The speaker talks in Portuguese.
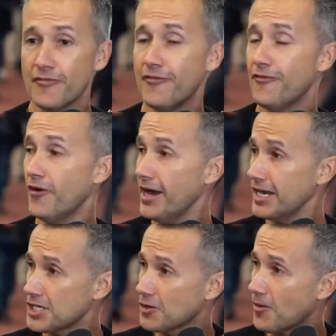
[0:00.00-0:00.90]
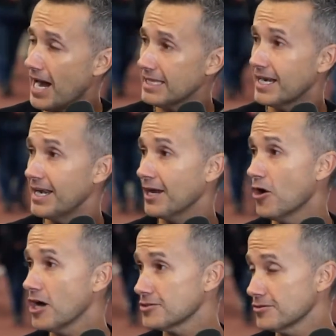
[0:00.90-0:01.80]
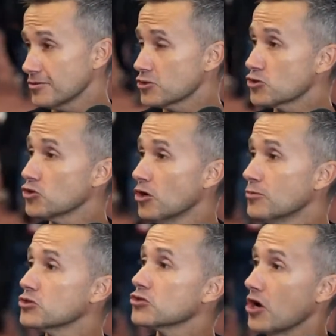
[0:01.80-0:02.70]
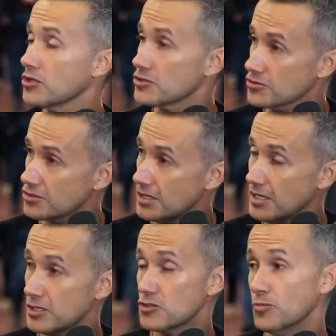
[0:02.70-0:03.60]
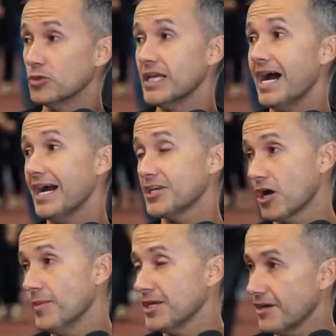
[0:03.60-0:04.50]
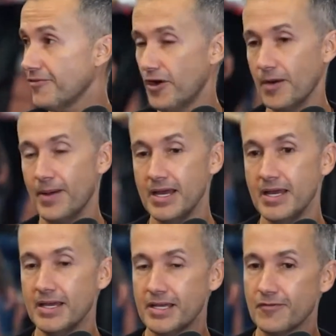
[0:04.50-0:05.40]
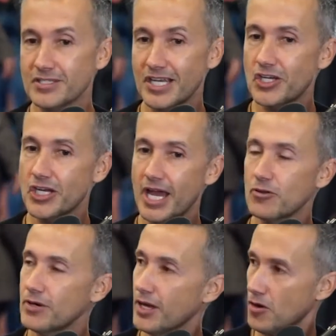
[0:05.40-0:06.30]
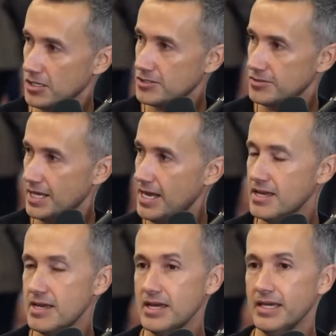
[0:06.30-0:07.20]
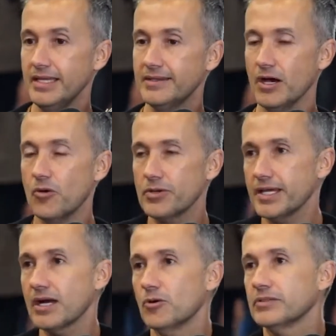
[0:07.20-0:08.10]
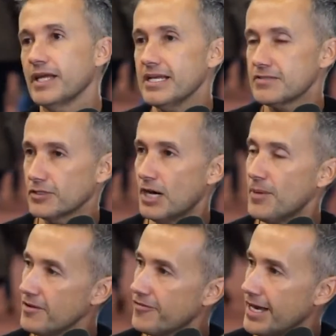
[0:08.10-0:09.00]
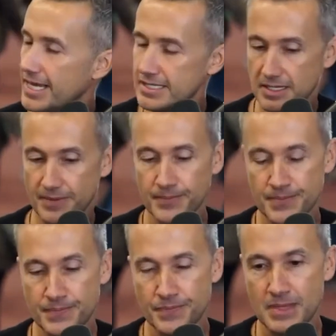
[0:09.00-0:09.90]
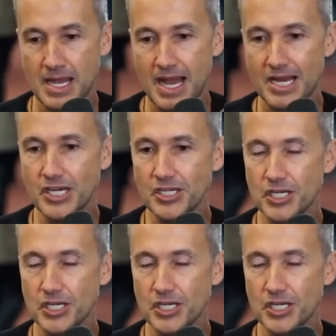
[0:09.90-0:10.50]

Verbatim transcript: Fora de quadra, negócio, somos sócios. Isso muda radicalmente a forma você enxerga o negócio, né? Então, o que, que acontece? Vou dar uma referência. A gente,